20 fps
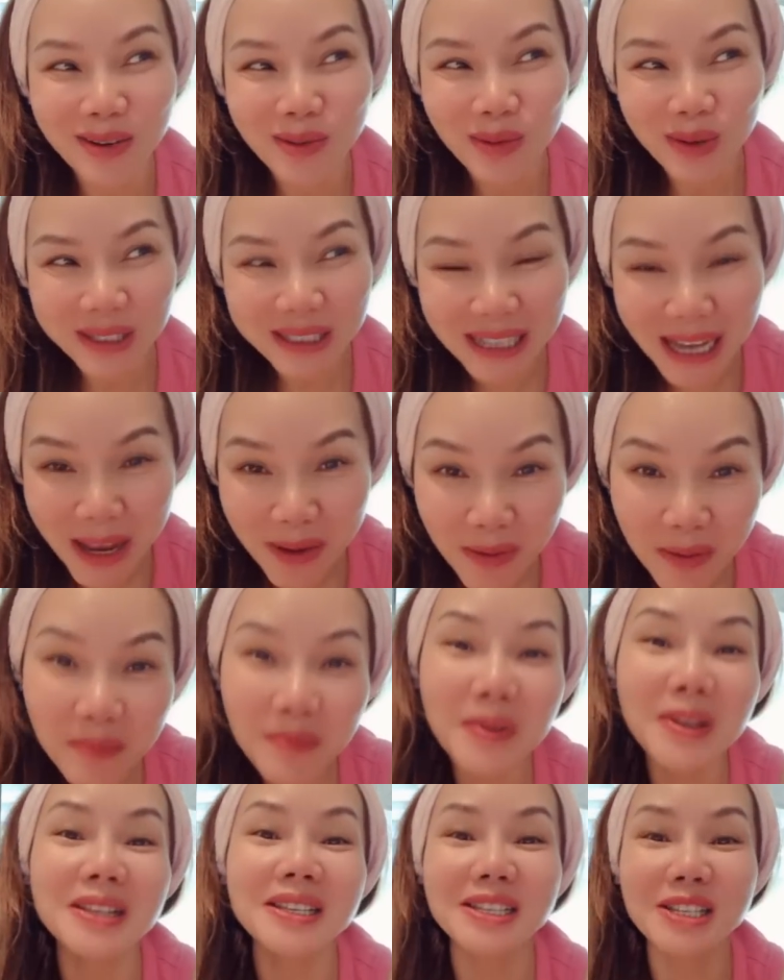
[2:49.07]
หัวใจมัน
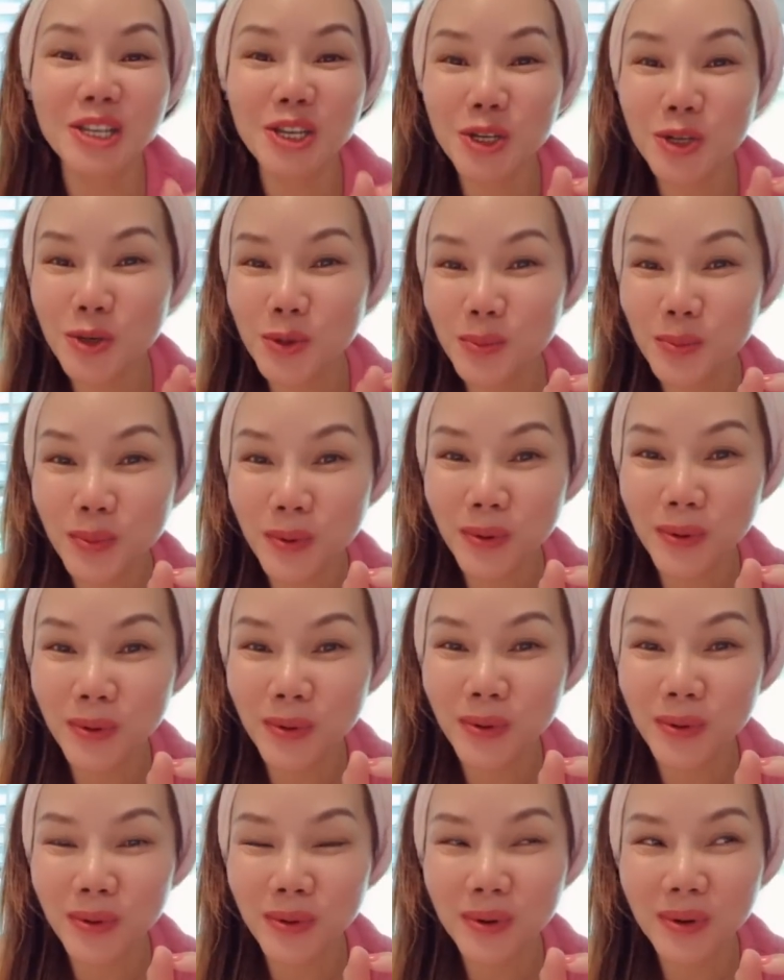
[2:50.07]
เป็นสีชมพู
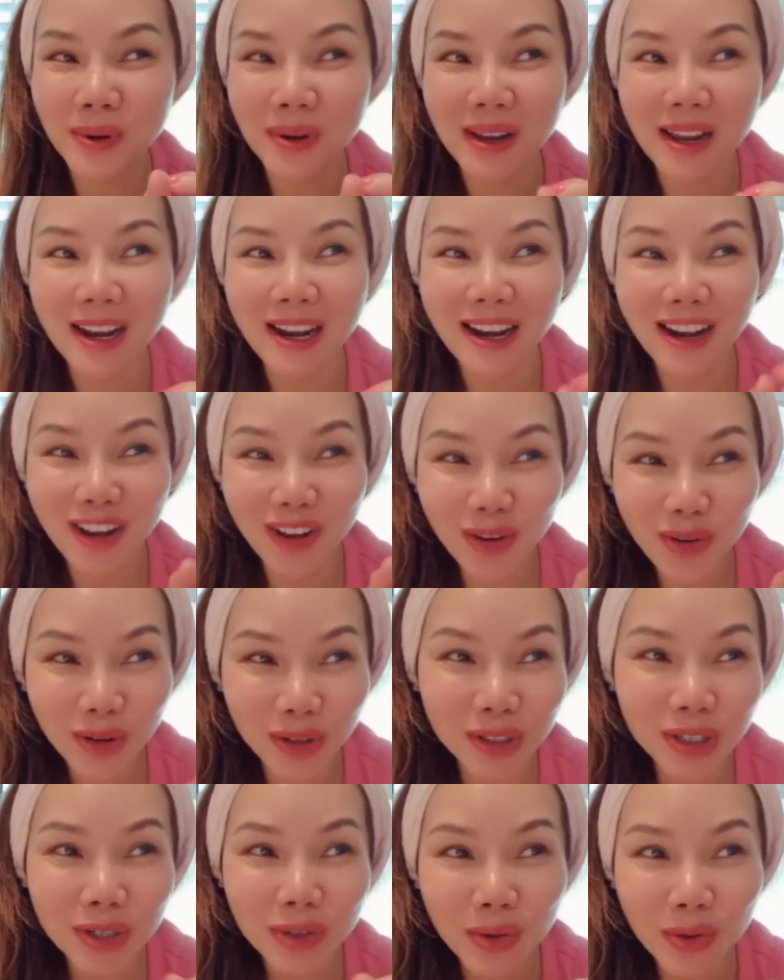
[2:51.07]
แล้วค
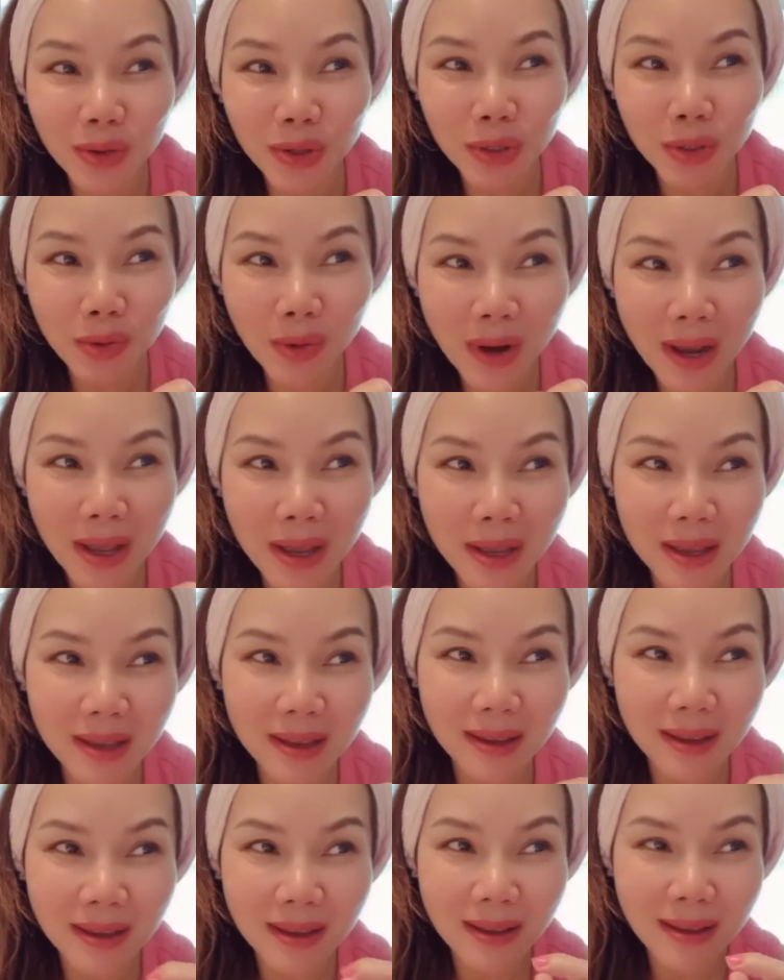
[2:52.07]
นที่คุยด้วย
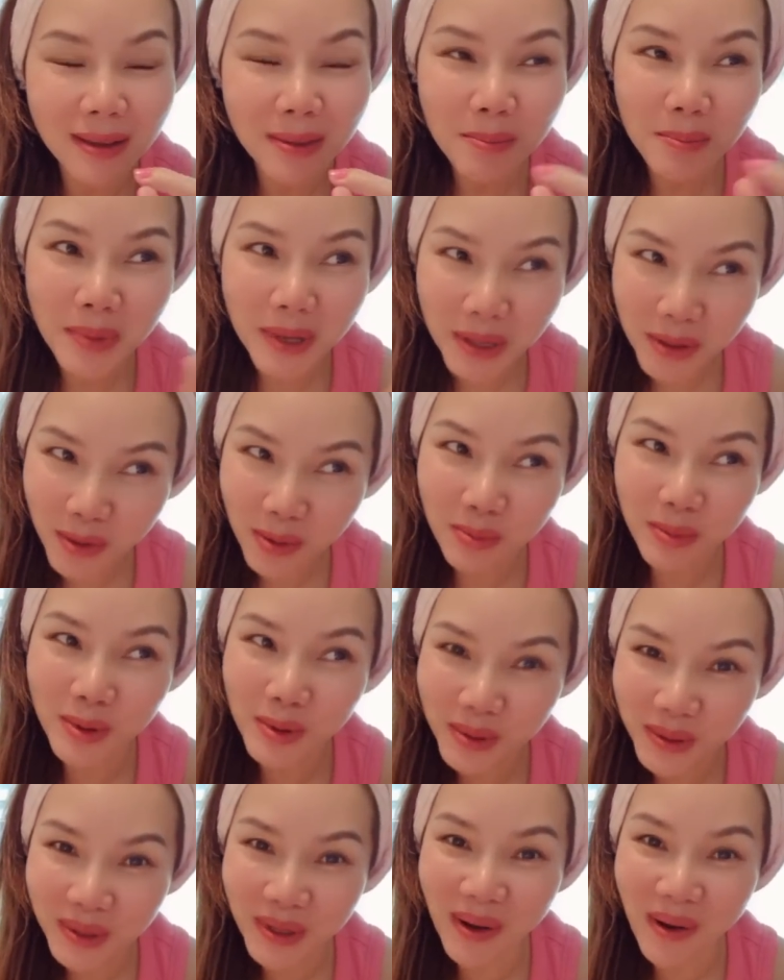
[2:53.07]
เป็นหนุ่ม
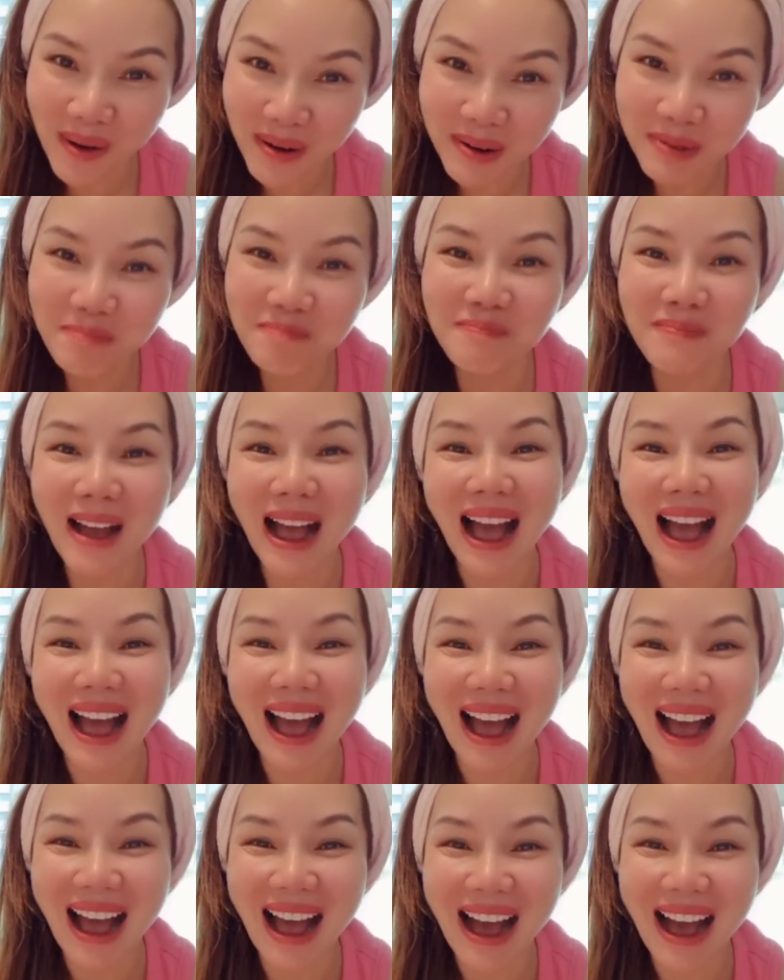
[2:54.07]
รุ่นน้องหรือเปล่า